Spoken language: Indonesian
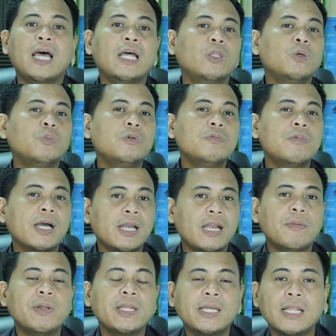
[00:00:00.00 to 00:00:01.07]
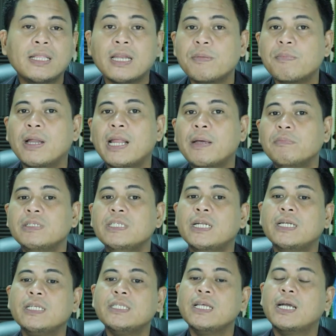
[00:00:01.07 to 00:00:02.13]
ataupun bahkan Amerika tadi malam
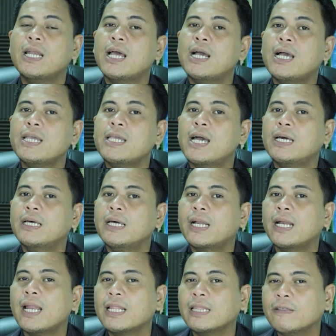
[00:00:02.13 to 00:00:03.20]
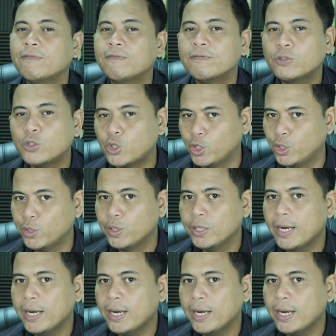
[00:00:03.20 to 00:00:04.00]
dirilis dengan angka yang relatif turun.